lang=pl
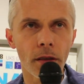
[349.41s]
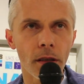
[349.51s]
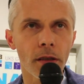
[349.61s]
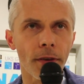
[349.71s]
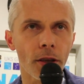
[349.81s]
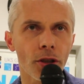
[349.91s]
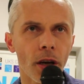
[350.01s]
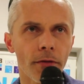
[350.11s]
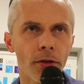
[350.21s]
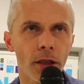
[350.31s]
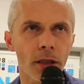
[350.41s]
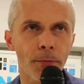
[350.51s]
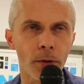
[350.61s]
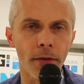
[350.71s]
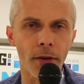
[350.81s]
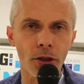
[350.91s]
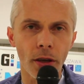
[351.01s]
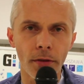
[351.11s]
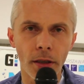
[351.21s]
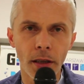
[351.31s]
i z Warszawy i to jest spoza
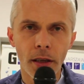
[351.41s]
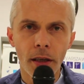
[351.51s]
Warszawy,